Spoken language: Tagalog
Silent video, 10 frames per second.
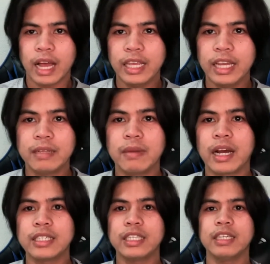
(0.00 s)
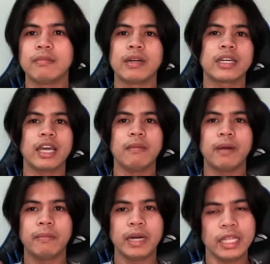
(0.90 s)
Ayan mga chi,
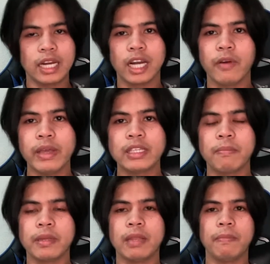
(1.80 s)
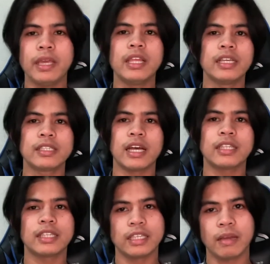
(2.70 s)
magkaiba man ang gawi sa Pilipinas
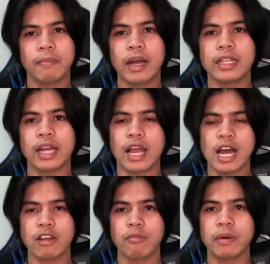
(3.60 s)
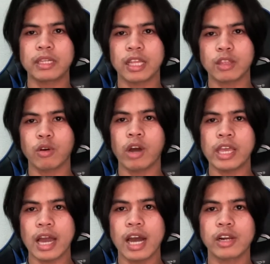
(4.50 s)
at sa Japan, ang araw pa rin na to
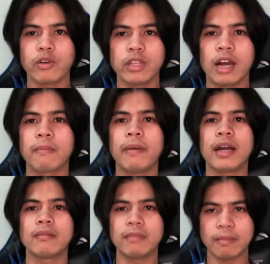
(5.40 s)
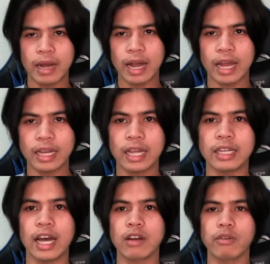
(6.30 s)
ay araw ng
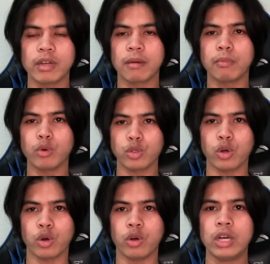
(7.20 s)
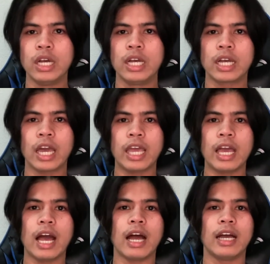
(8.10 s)
pagmamahalan, araw ng puso.
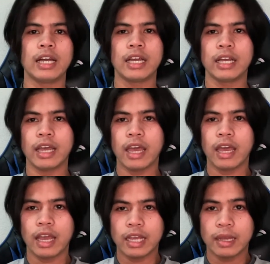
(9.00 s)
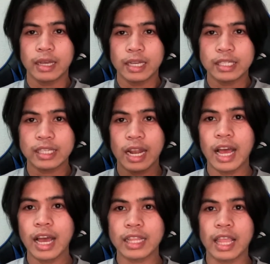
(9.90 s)
Kaya sa
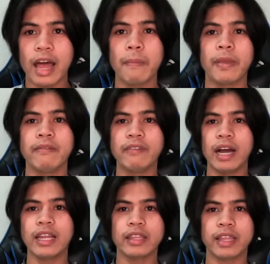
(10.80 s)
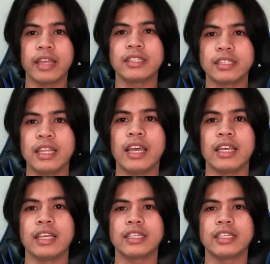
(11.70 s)
lahat, Happy Valentine's Day!